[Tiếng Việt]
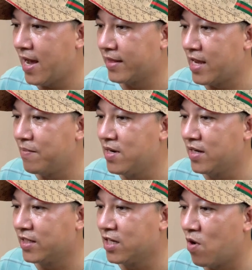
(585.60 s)
Tiền mướn
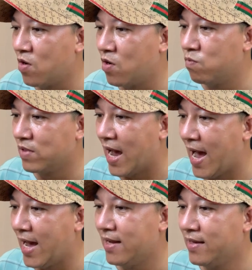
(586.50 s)
luật sư bọn khùng
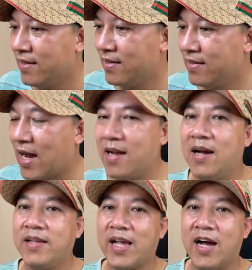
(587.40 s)
trả. Trời
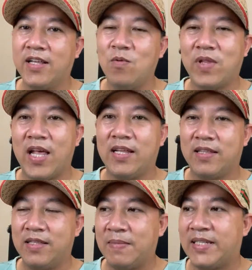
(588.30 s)
ơi trời, tốn
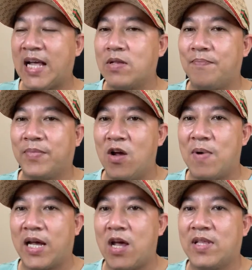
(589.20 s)
tiền 600 triệu
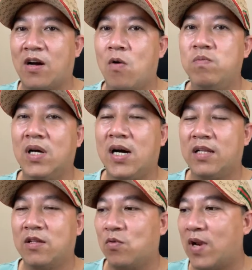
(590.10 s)
bạc kêu người ta khùng nữa.
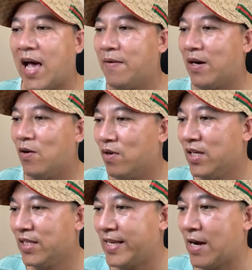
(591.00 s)
Thôi tôi lại bạn luôn.
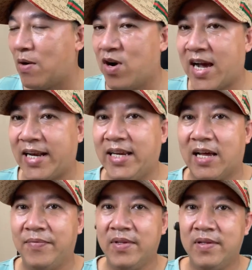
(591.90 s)
Xin chào bạn Quốc Khánh
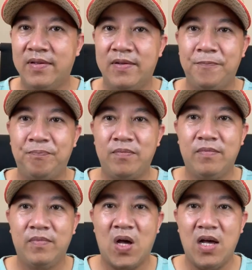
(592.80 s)
nha.
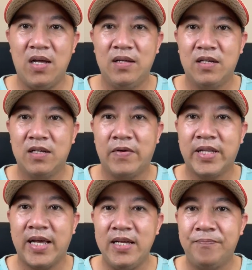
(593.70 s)
Đó, các bạn
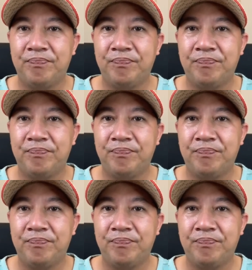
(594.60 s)
thấy.